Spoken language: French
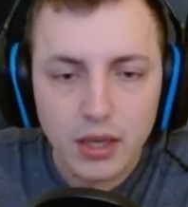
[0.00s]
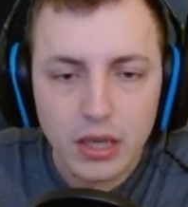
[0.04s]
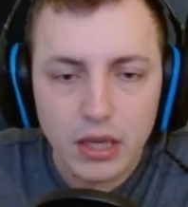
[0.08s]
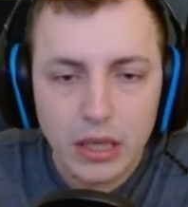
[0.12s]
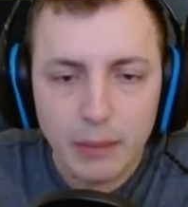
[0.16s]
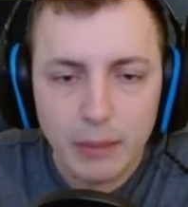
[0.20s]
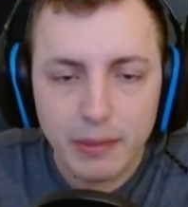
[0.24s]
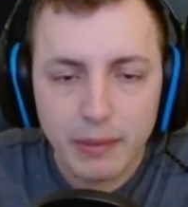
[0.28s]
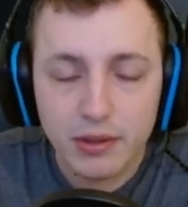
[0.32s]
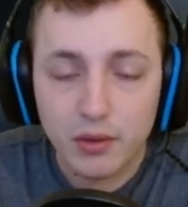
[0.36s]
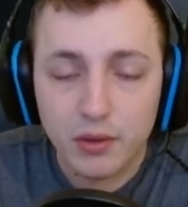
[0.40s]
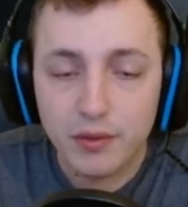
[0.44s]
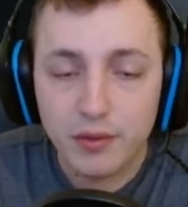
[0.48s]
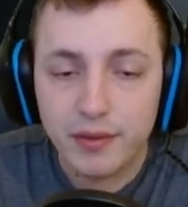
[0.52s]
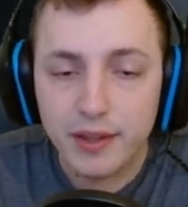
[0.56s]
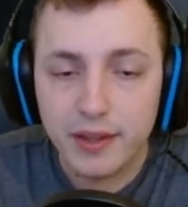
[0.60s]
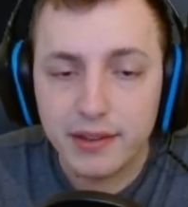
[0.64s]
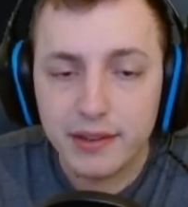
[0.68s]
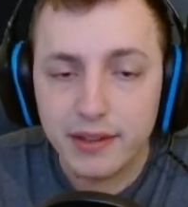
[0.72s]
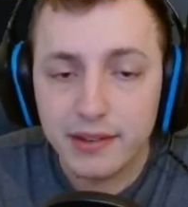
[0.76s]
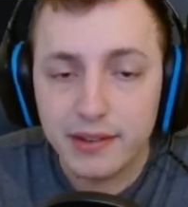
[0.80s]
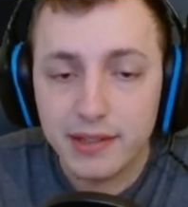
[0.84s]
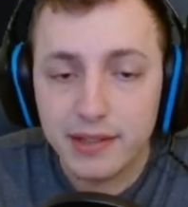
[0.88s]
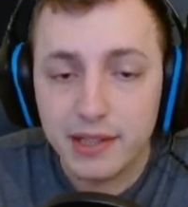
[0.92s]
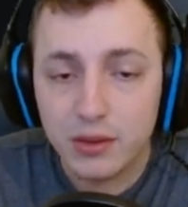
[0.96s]
Euh, parce qu'en
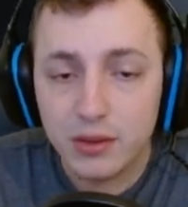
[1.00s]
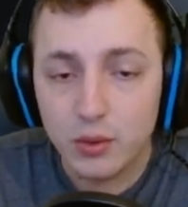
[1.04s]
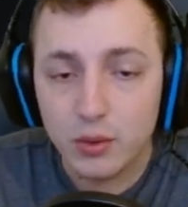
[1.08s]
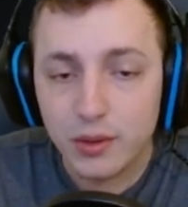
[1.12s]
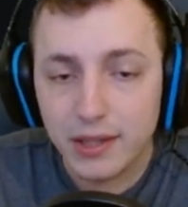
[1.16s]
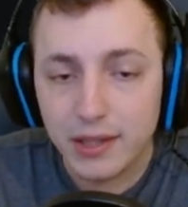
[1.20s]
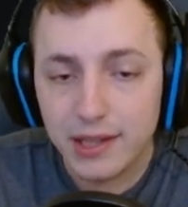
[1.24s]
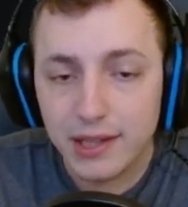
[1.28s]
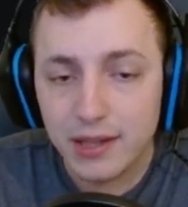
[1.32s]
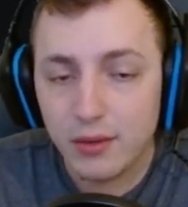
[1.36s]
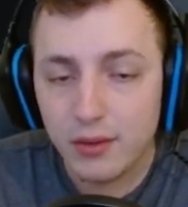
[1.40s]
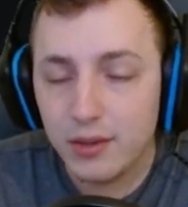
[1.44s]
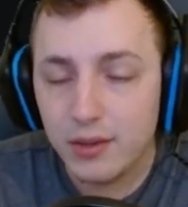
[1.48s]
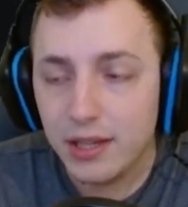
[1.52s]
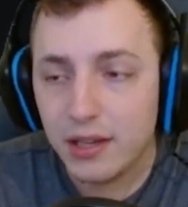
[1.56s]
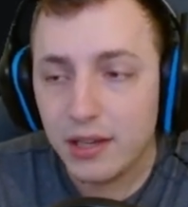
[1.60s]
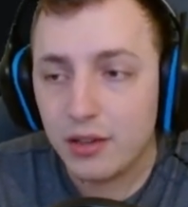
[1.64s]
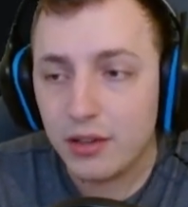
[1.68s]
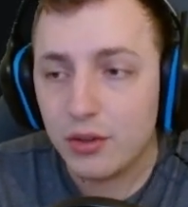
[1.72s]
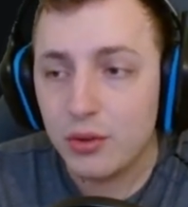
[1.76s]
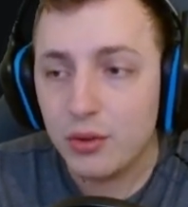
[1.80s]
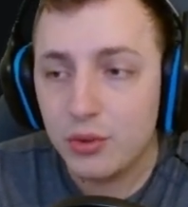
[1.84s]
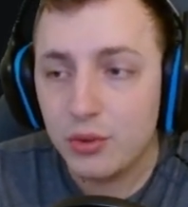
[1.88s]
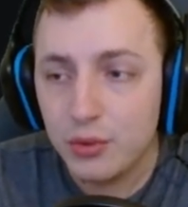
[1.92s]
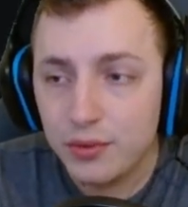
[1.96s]
fait, ici, tout ça veut dire
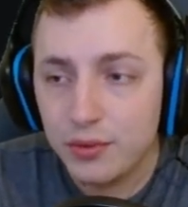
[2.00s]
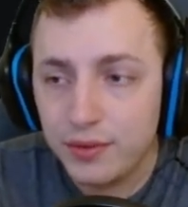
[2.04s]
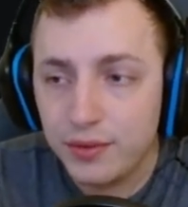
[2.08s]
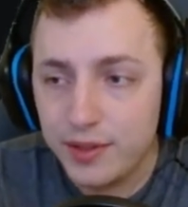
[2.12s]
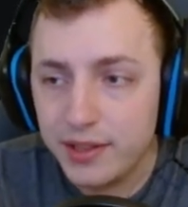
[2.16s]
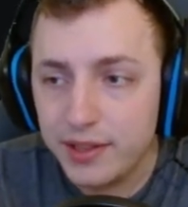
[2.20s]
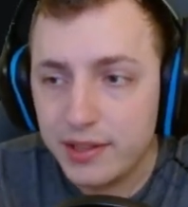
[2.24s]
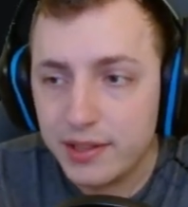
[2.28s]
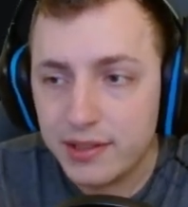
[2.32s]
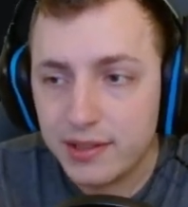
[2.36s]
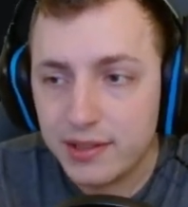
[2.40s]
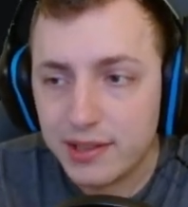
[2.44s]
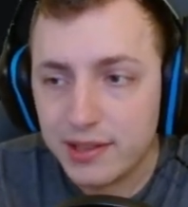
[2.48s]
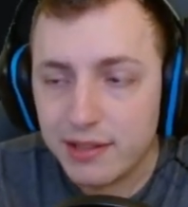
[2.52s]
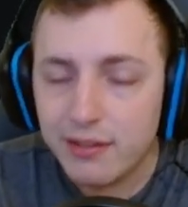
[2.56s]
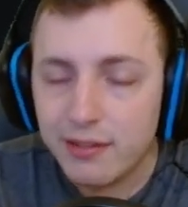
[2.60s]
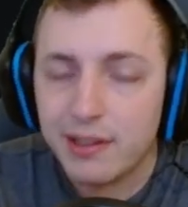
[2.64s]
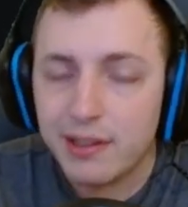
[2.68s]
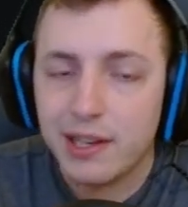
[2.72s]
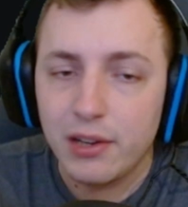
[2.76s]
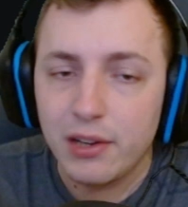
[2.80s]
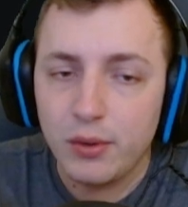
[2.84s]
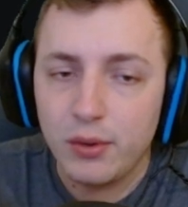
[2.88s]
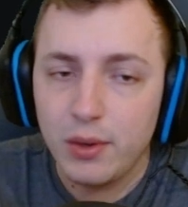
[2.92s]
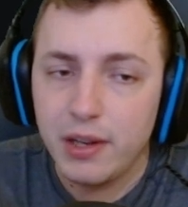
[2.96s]
que d'office, ça va
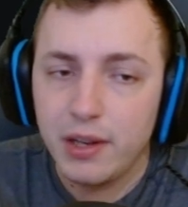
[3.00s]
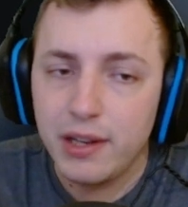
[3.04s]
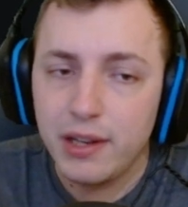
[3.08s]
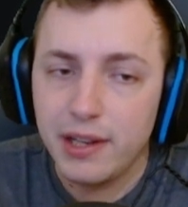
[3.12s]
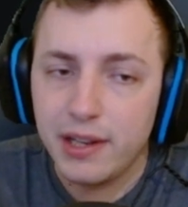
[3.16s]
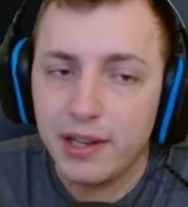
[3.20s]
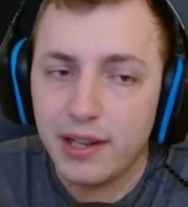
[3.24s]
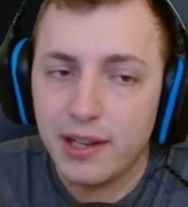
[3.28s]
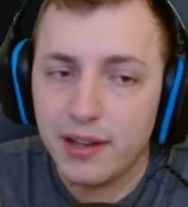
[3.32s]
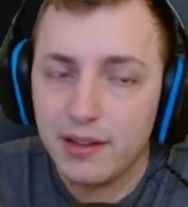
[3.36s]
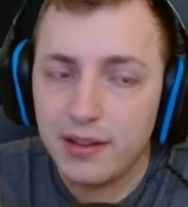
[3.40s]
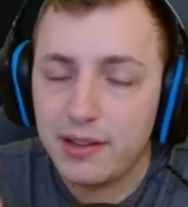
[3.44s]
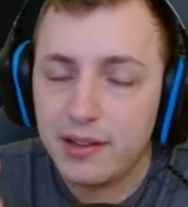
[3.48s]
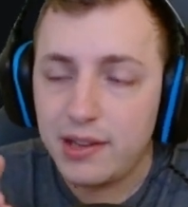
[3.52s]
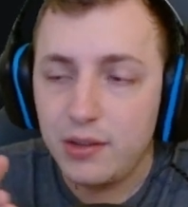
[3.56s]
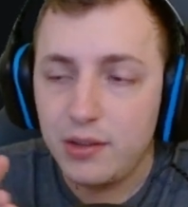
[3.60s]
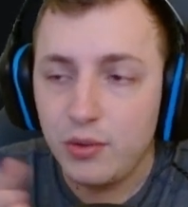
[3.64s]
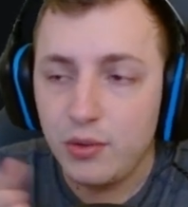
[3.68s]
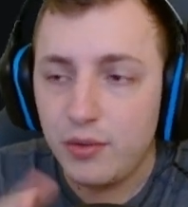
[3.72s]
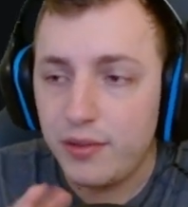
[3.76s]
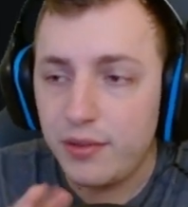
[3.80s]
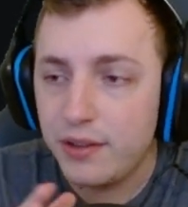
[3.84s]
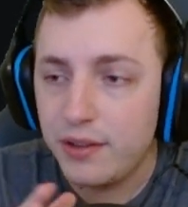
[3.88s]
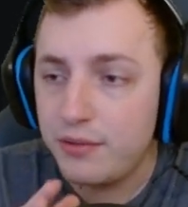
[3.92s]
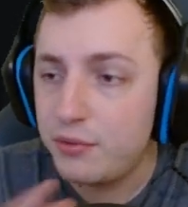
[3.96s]
calculer le dégâts si
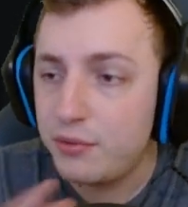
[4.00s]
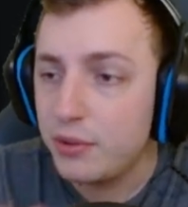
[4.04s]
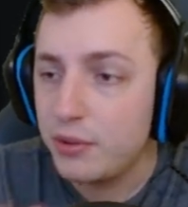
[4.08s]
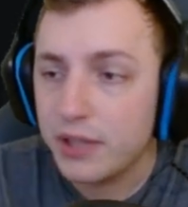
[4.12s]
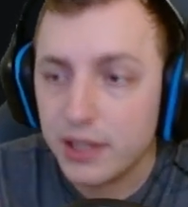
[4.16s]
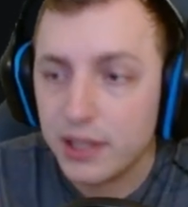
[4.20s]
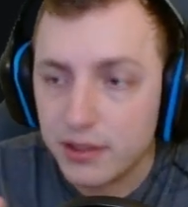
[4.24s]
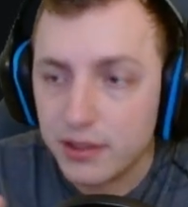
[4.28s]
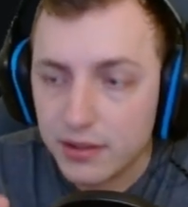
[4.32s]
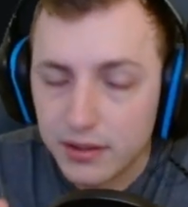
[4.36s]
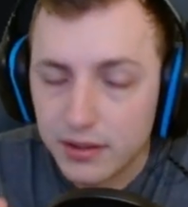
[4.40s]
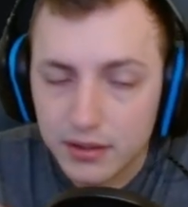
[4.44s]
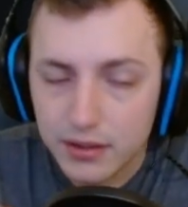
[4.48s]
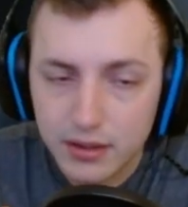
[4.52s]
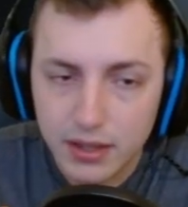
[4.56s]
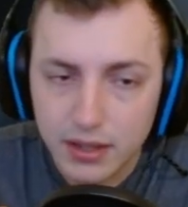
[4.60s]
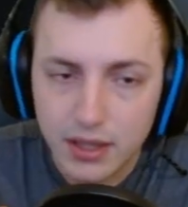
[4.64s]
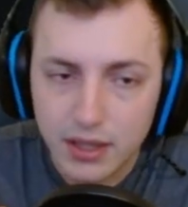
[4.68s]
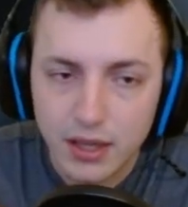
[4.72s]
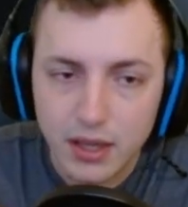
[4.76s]
vous faites full crit.